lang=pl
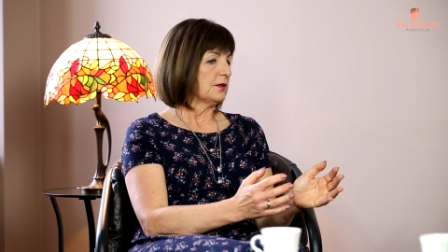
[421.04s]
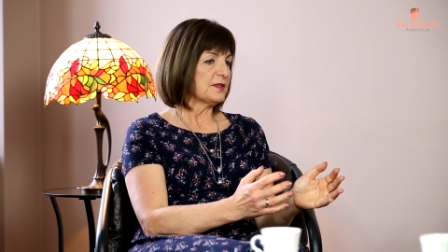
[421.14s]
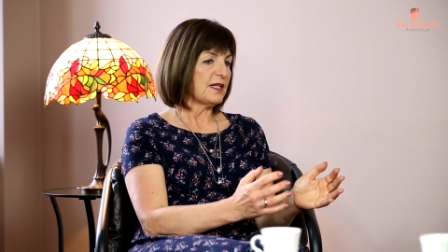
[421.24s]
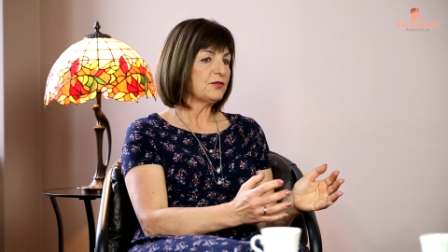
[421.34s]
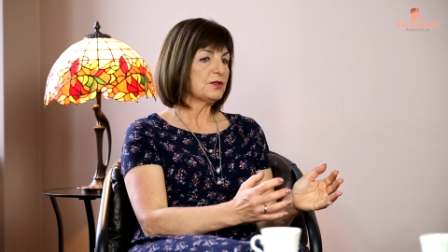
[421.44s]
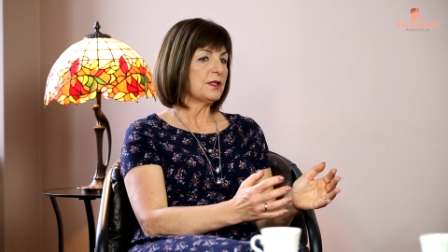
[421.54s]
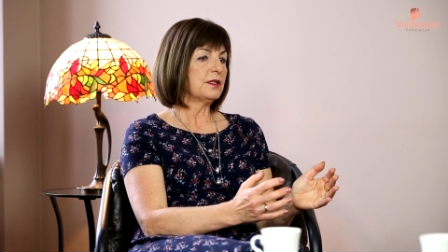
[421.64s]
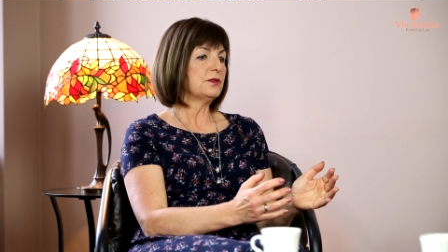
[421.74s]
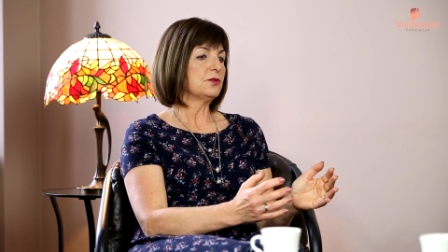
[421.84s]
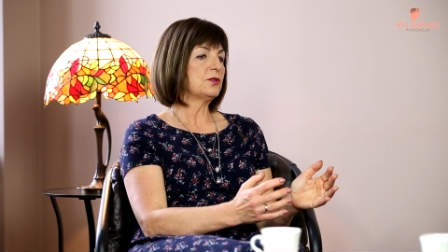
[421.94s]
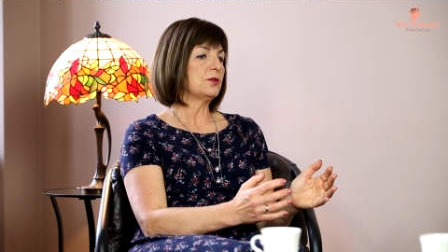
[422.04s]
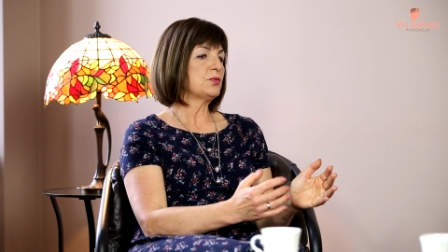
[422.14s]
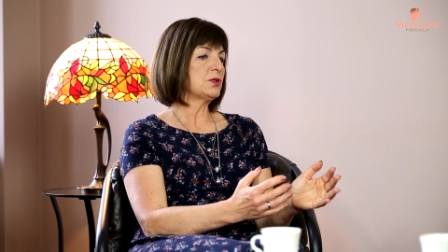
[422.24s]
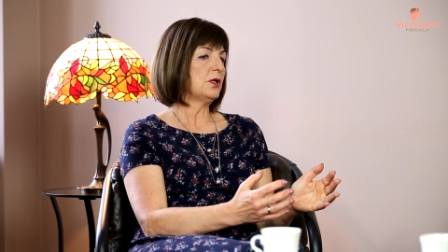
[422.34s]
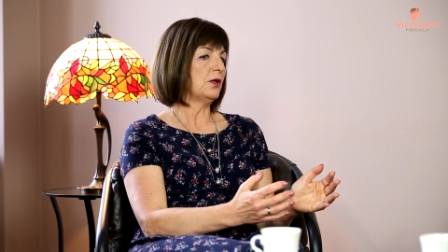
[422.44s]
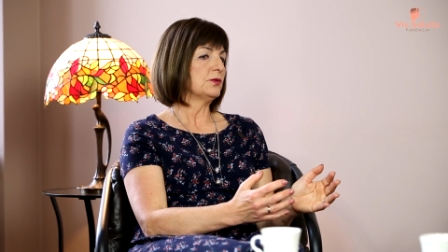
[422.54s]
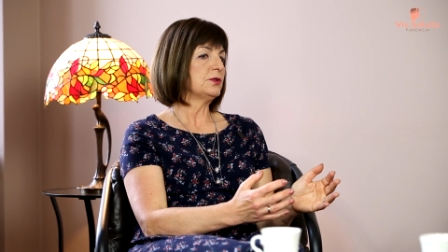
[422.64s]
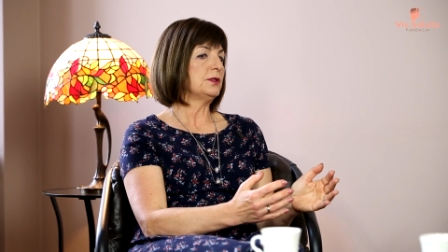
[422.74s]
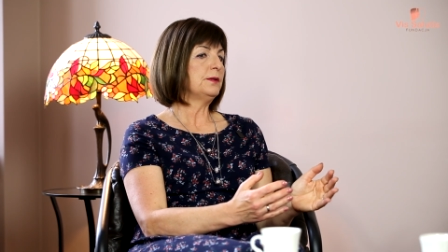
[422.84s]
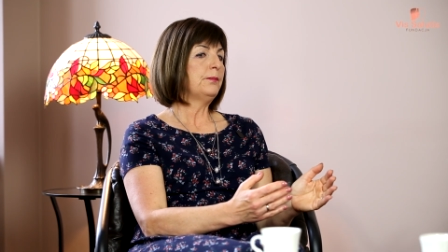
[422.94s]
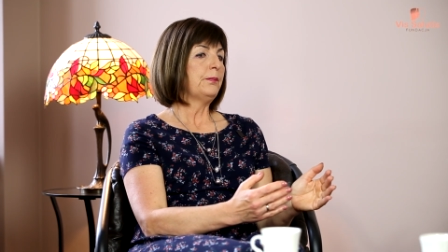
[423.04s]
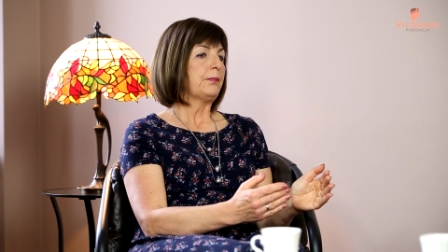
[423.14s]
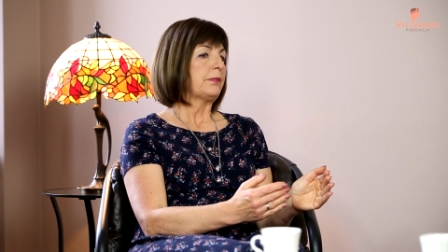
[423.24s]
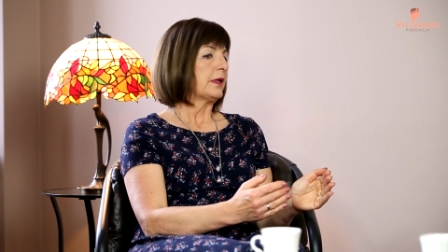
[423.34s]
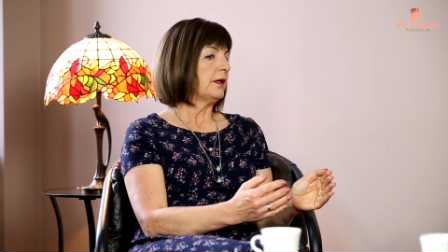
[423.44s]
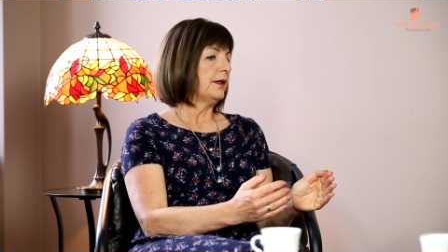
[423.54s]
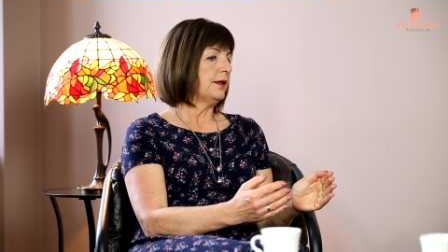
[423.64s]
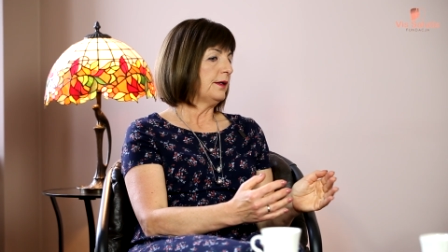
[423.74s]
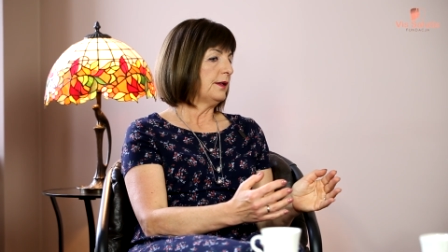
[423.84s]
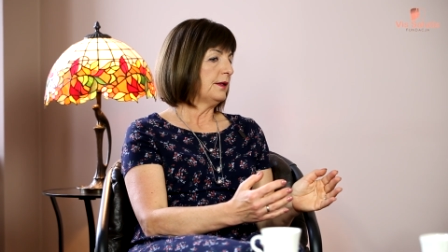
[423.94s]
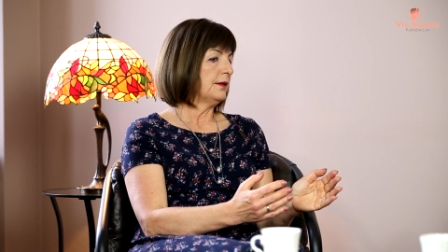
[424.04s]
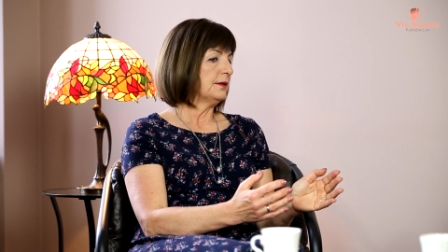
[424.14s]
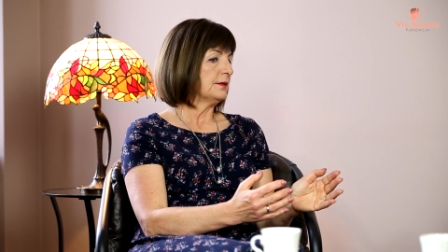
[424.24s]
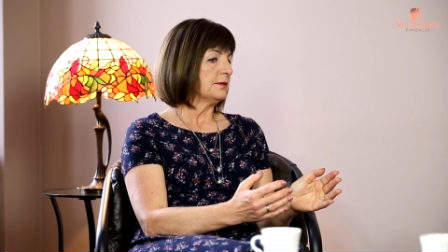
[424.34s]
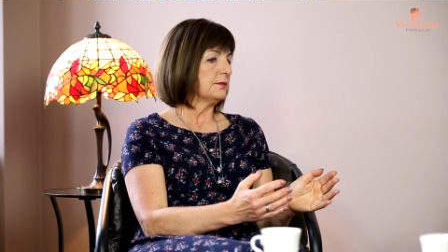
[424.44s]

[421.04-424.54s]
to zawsze ktoś, kto przychodzi, e,